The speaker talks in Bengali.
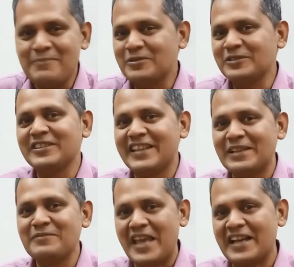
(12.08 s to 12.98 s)
এ পর্যন্ত
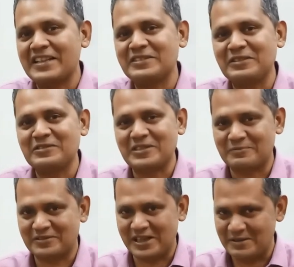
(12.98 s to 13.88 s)
দেখলাম যে একাশি জন
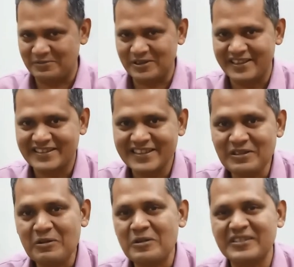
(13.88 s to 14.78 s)
সাবস্ক্রাইব রয়েছেন
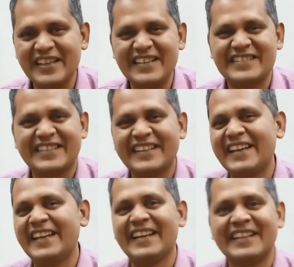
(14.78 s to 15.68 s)
ও দ্যাটস
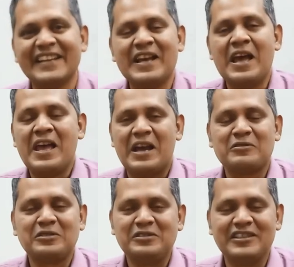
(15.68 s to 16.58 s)
গ্রেট
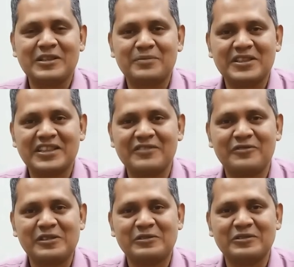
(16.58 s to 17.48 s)
এখন কিন্তু একটা প্রেশার
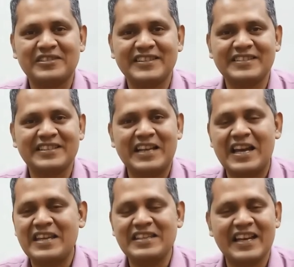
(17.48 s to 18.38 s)
ফিল করছি যে না
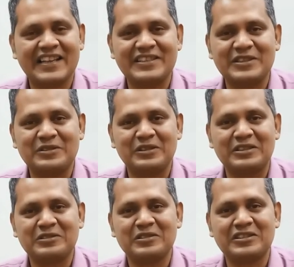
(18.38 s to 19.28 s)
এই একাশি
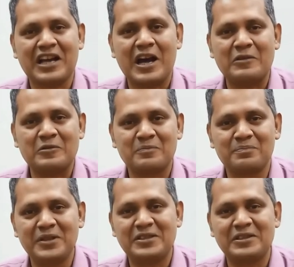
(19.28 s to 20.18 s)
জনের জন্য একটা আরও
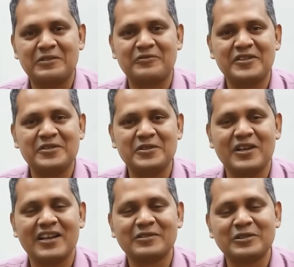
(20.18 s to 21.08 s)
বেটার ভিডিও
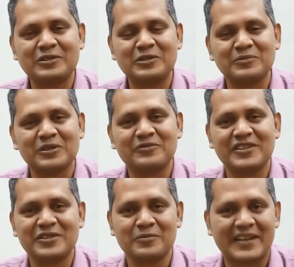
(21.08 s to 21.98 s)
আরও তথ্যমূলক
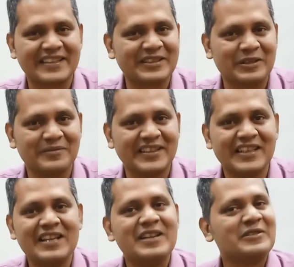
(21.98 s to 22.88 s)
ভিডিও বানাতে হবে
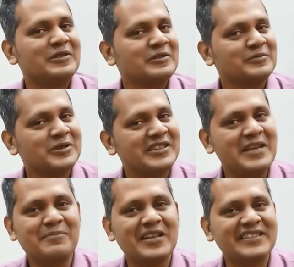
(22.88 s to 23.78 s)
সো
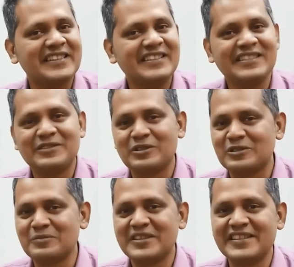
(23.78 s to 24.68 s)
বুঝতেই পারছেন যে
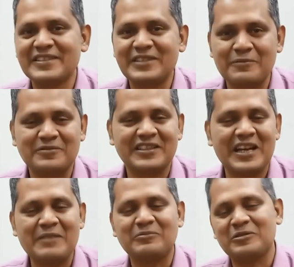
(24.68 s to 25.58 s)
যত বেশি
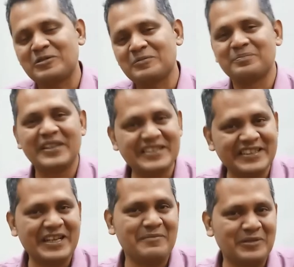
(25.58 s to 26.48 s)
সাবস্ক্রাইব তত
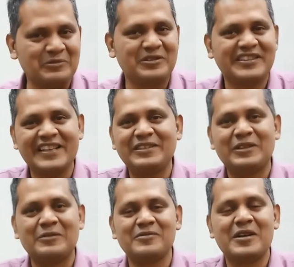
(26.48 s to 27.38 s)
বেশি আমরা উৎসাহিত
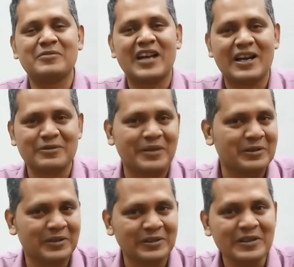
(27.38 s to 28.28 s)
হব এবং আরও
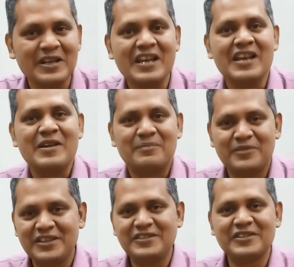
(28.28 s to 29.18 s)
ভালো ভালো
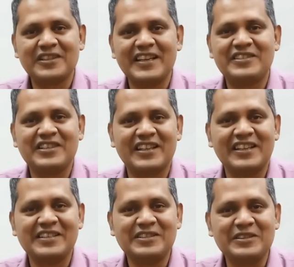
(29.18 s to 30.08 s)
ভিডিওটা এই
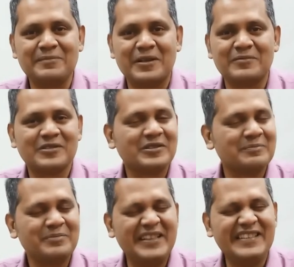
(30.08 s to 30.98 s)
চ্যানেলে দিতে পারবো সো
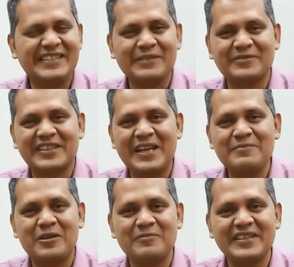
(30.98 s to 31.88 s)
প্লিজ
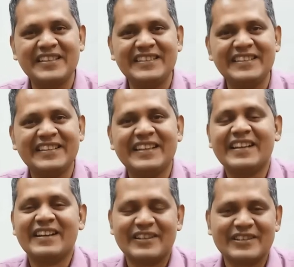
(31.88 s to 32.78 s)
সাবস্ক্রাইব হবেন
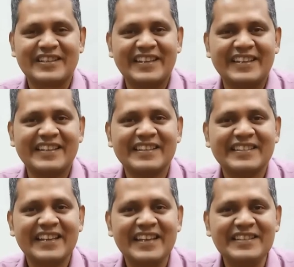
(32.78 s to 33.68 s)
ওকে
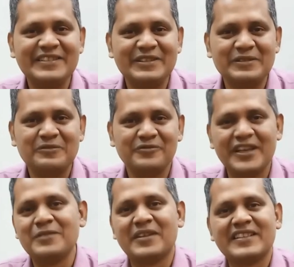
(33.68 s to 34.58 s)
থ্যাংক ইউ
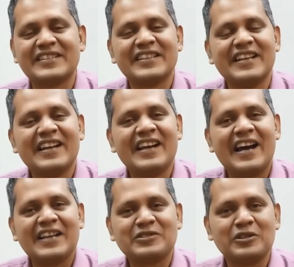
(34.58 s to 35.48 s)
ভেরি মাচ
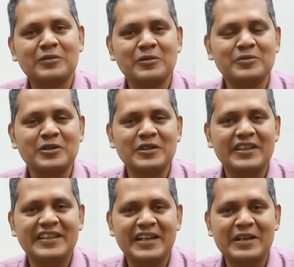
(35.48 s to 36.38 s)
আজ কথা বলবো
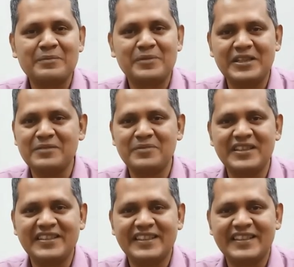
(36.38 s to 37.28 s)
এয়ার
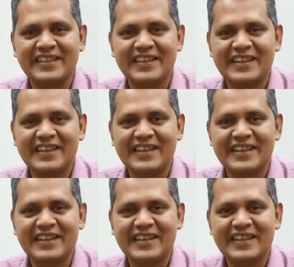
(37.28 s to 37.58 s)
বিএনবি নিয়ে